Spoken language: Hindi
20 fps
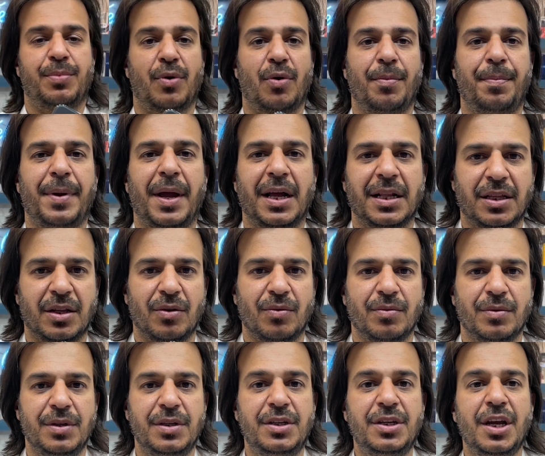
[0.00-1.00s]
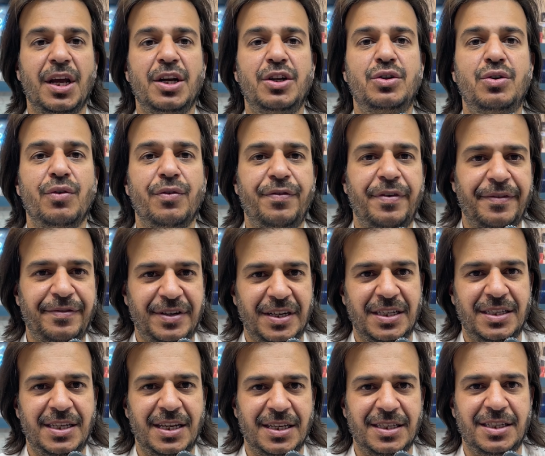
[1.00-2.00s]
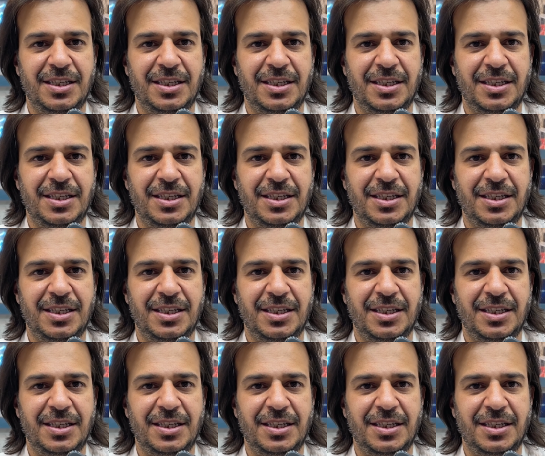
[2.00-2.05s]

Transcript: प्रो पे आता हूँ ये टू फिफ्टी सिक्स